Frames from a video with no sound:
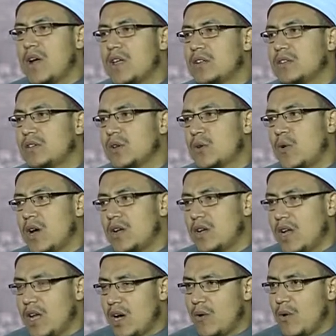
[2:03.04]
ينطق عن
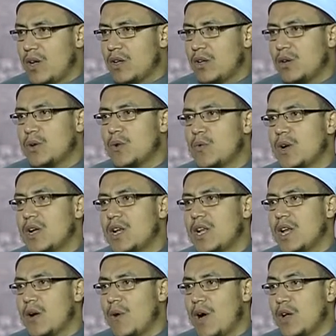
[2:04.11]
الهوى إن هو
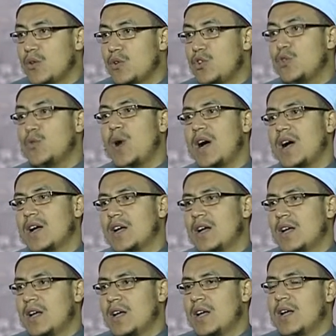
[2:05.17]
إلا وحي يوحى
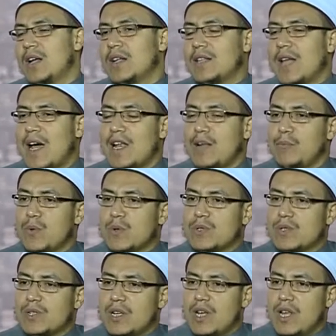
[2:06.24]
تعال
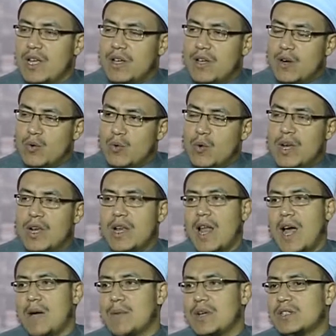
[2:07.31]
نبص للهجرة الأولى
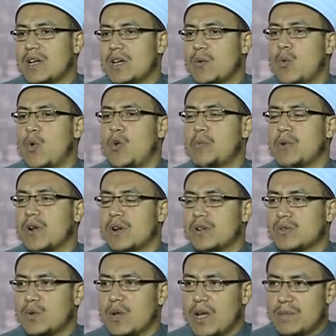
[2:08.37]
للحبشة وعمر
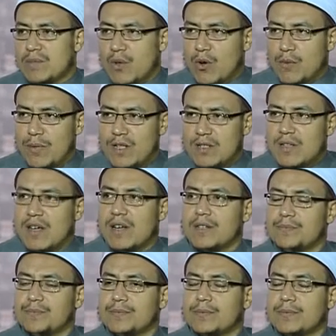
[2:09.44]
الرسول 45 سنة
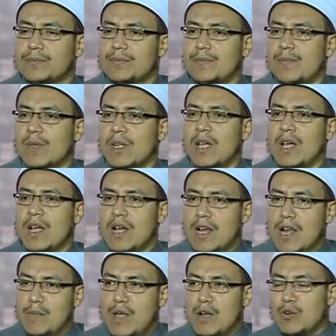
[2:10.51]

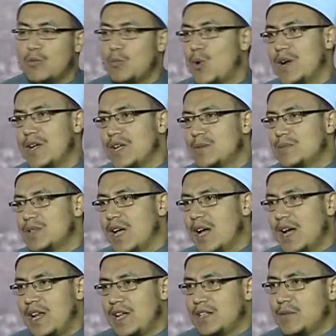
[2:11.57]
لم يكن مغيب زي
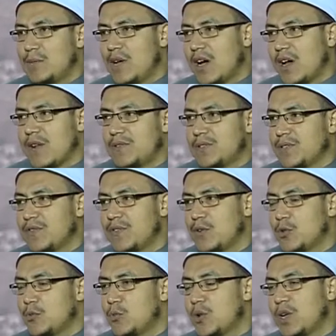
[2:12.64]
حالاتي ما يعرفش في
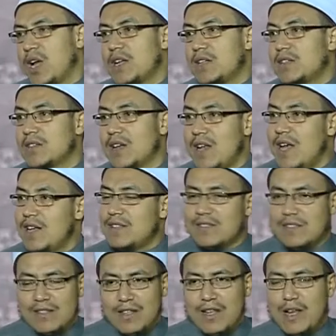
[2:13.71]
الأمور الحديثة لا
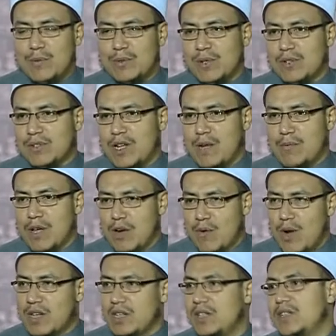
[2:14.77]
سيدنا النبي صلى الله عليه وسلم كان
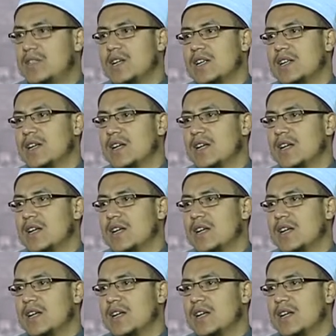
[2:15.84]
واعي جدا